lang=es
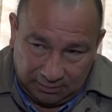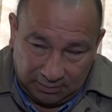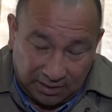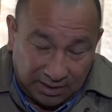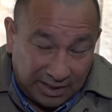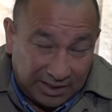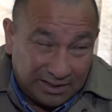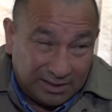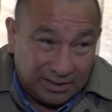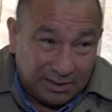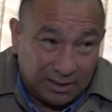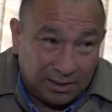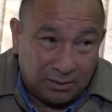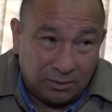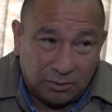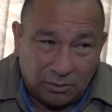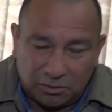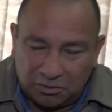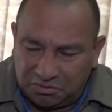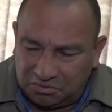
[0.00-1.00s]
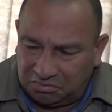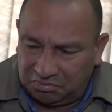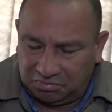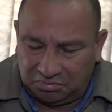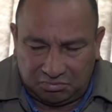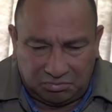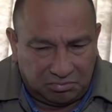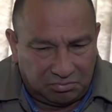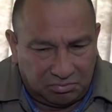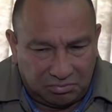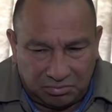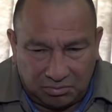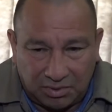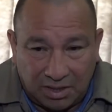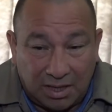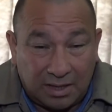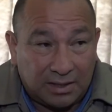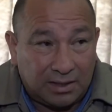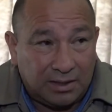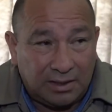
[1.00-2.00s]
creciendo,
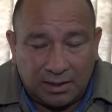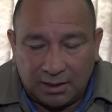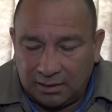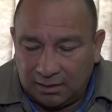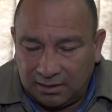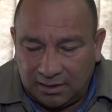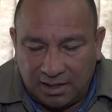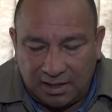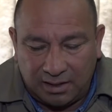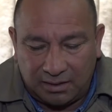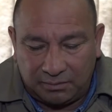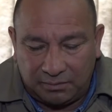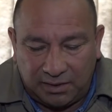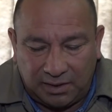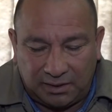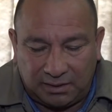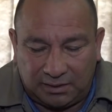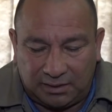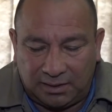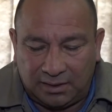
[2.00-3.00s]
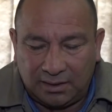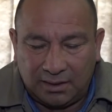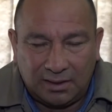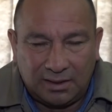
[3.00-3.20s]
agigantadamente.